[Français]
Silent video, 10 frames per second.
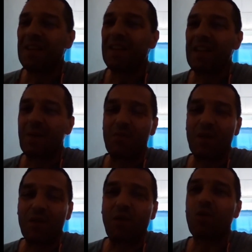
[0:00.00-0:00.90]
Et puis euh,
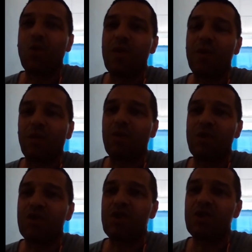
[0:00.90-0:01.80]
retrouvez donc euh,
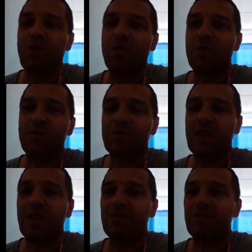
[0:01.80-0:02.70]
Jérôme sur
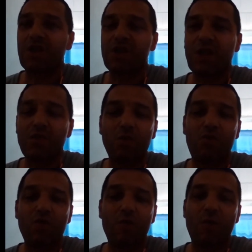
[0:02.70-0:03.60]
sa, sur sa chaîne
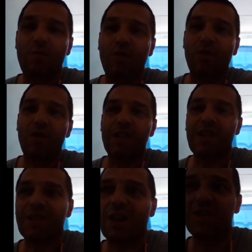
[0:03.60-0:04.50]
YouTube pour euh, les
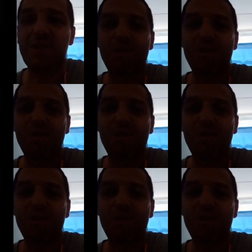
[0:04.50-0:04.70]
dernières vidéos.